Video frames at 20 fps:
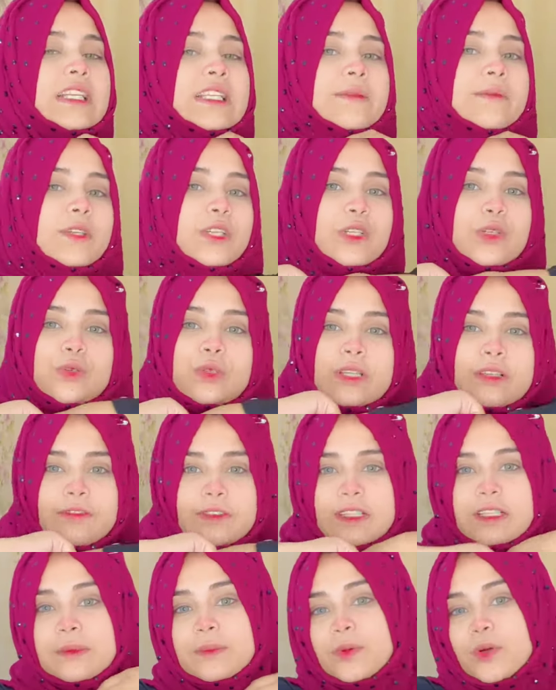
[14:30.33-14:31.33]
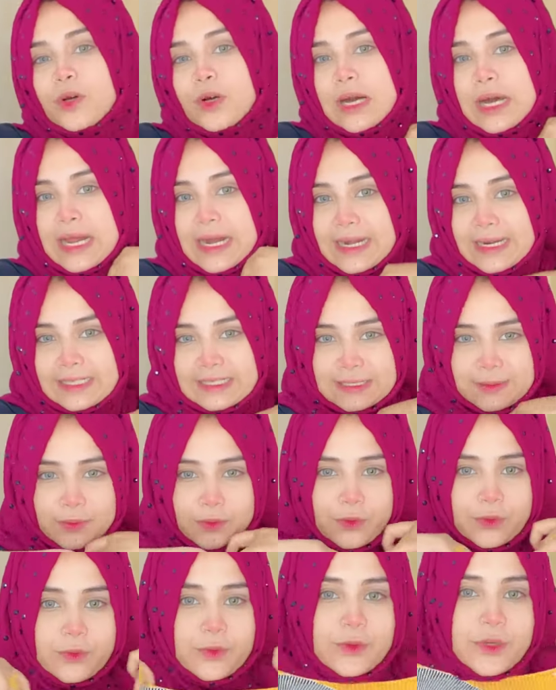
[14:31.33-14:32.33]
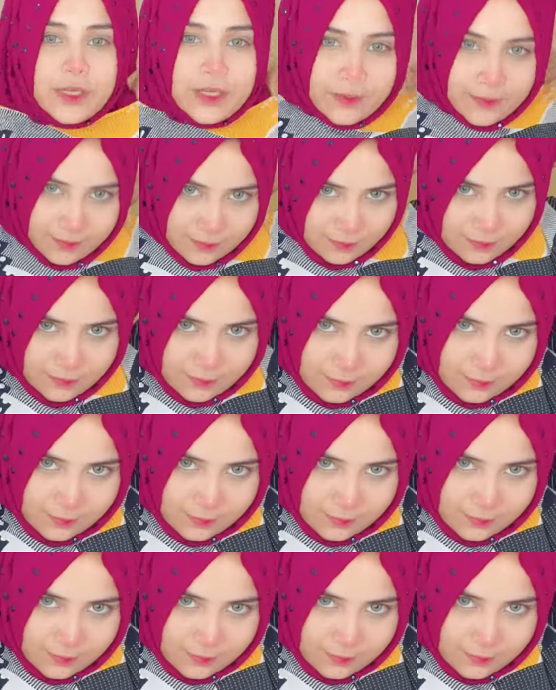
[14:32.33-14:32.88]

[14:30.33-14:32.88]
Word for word: এটা আমি খুলে ফেলবো আরেকটা পরবো হ্যাঁ